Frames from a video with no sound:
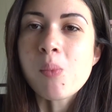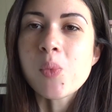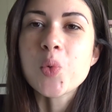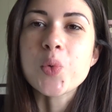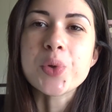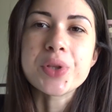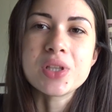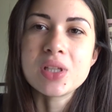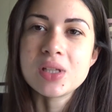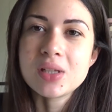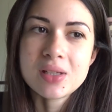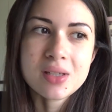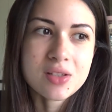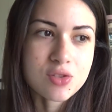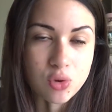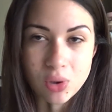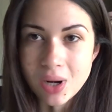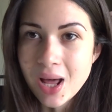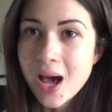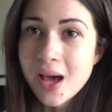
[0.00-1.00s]
quindi
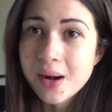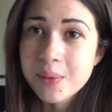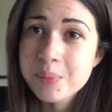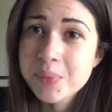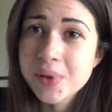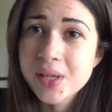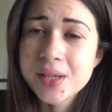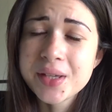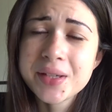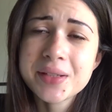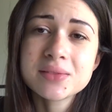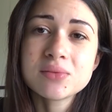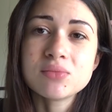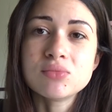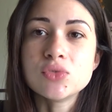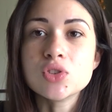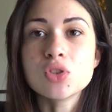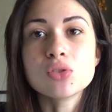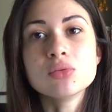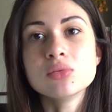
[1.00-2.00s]

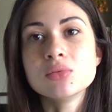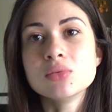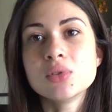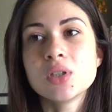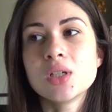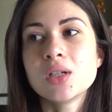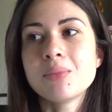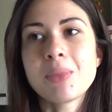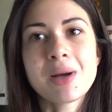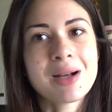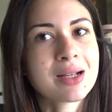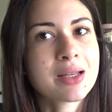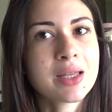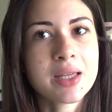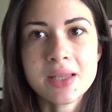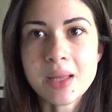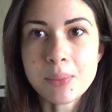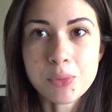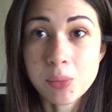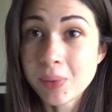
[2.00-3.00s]
isolarmi, non, ma
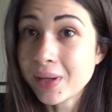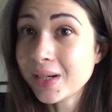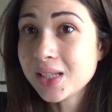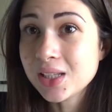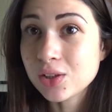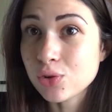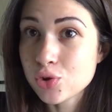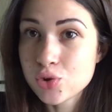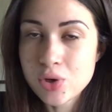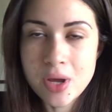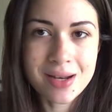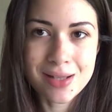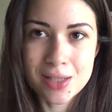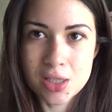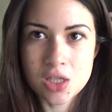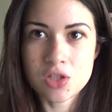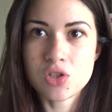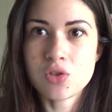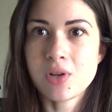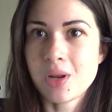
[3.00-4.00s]
anche da mio marito, cioè nel
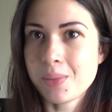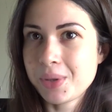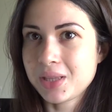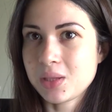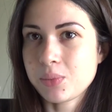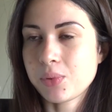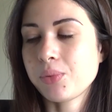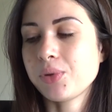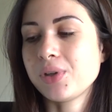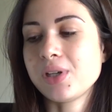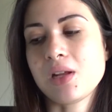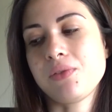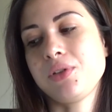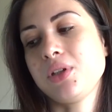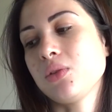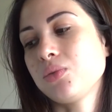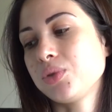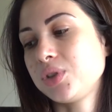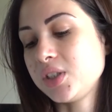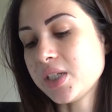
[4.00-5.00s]
senso veramente proprio nella
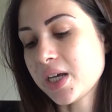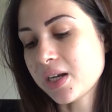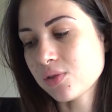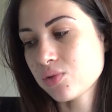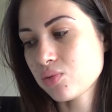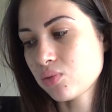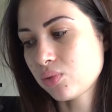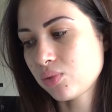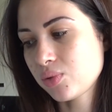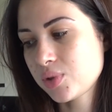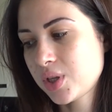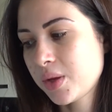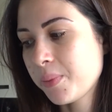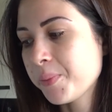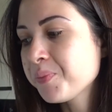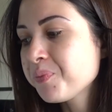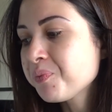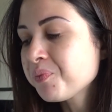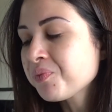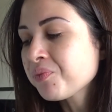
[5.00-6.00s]
vita quotidiana sono così.
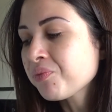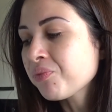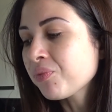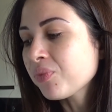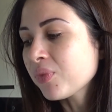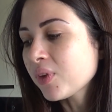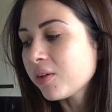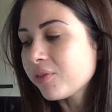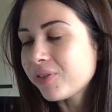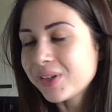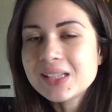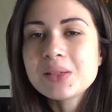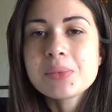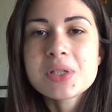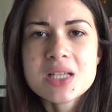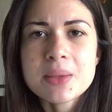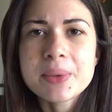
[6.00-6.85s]
Fatemi